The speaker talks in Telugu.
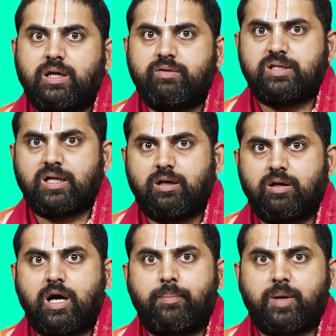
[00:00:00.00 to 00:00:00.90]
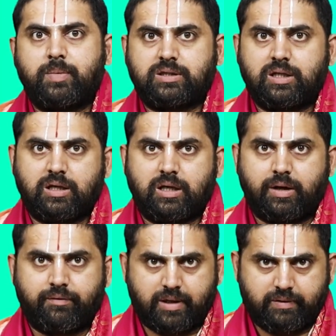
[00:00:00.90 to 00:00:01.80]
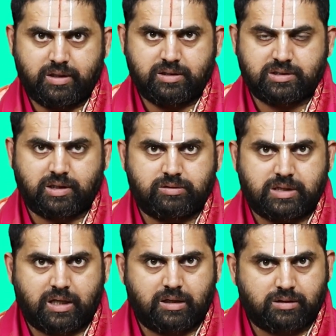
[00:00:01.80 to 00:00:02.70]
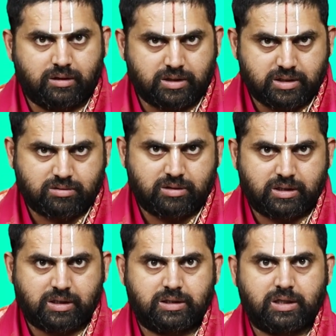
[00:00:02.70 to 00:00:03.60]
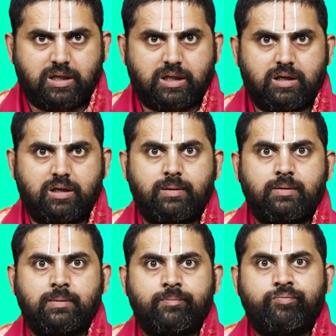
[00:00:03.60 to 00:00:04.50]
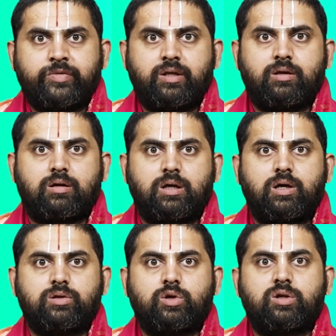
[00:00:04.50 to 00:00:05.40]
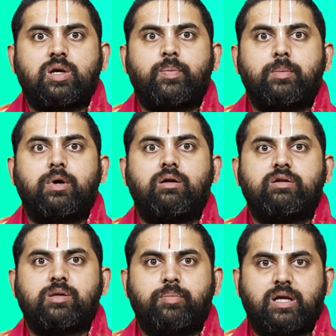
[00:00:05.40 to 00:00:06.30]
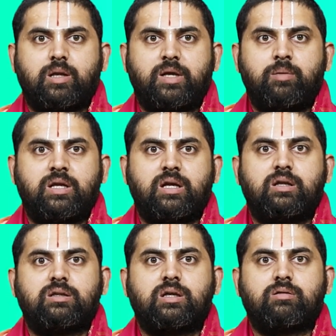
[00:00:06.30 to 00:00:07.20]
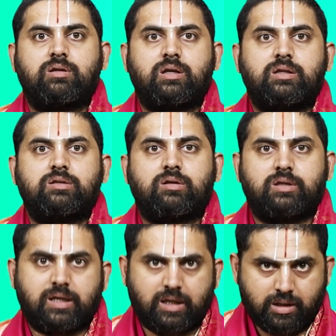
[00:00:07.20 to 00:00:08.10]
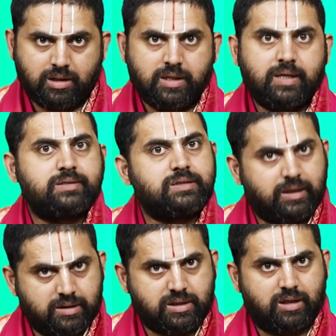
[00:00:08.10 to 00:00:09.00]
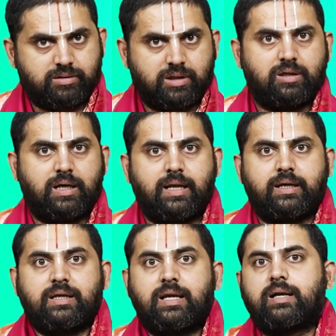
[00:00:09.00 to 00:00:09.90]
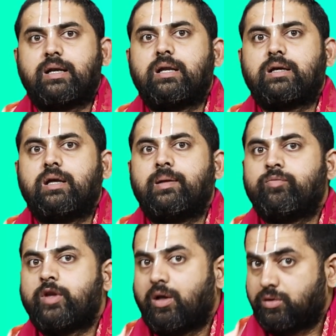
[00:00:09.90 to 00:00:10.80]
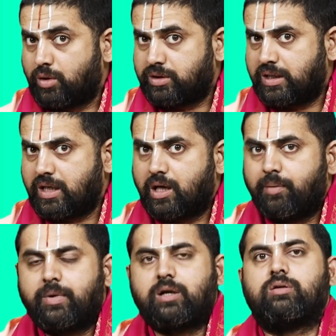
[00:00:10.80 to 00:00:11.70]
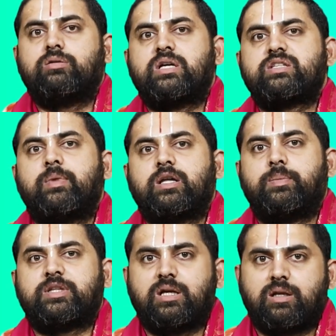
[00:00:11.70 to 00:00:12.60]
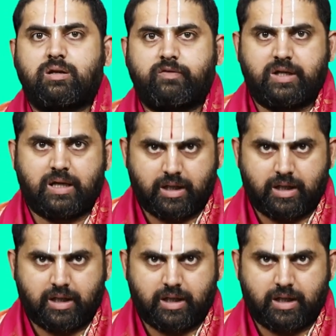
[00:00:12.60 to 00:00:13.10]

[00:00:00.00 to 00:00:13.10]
ఈ విషయాల్లో అప్రమత్తంగా వ్యవహరించి తగు జాగ్రత్తలు తీసుకున్నట్లయితే కనుక ఈ యొక్క దోష ప్రభావం నుంచి బయటపడి మీరు ఏదైతే అనుకున్నారో అది తొందరగా సాధించగలుగుతారు అలాగే ఈ లగ్నానికి తృతీయ మరియు దశమాధిపతి అయినటువంటి